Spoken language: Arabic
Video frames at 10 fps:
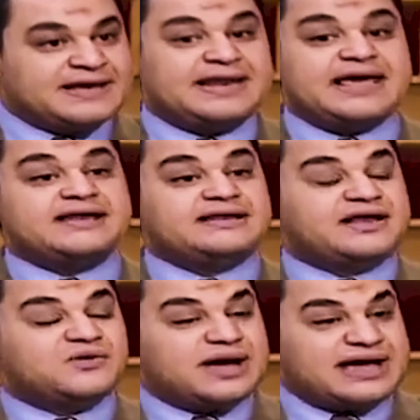لأن
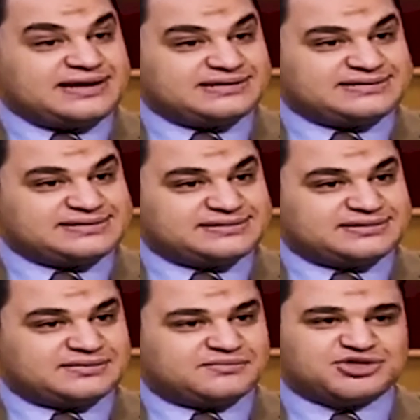الوالد
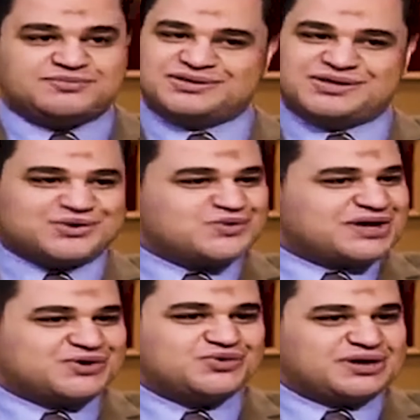مش
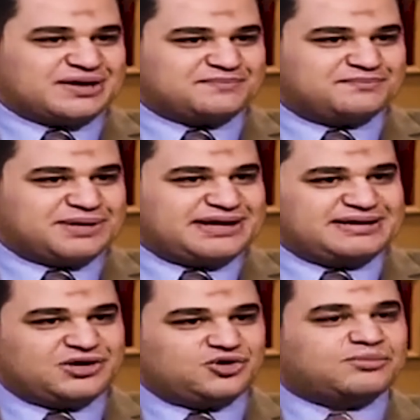بالضرورة يكون أب
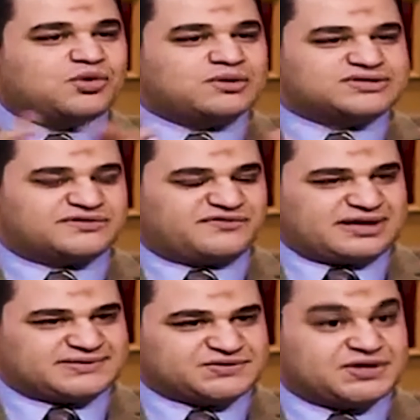لأن الأبوة
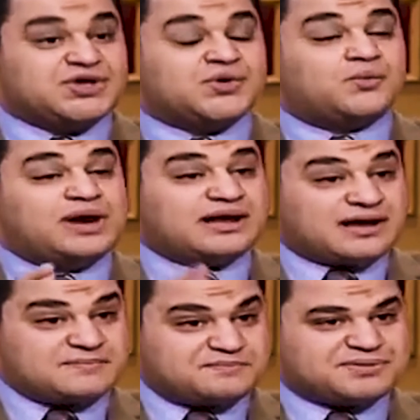صفات
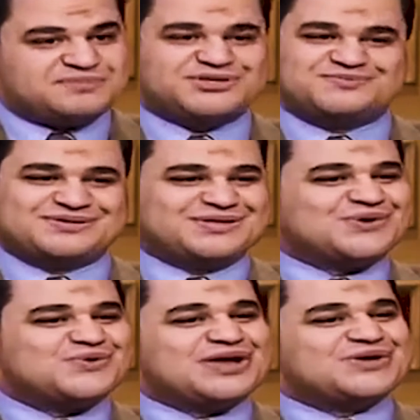والأب مش
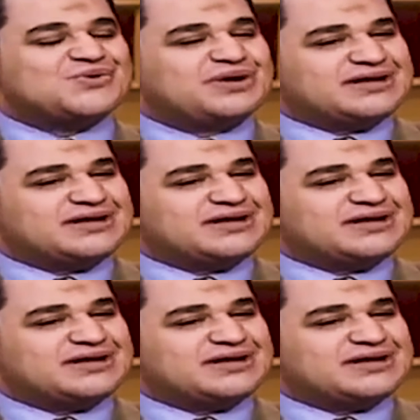بالضرورة يكون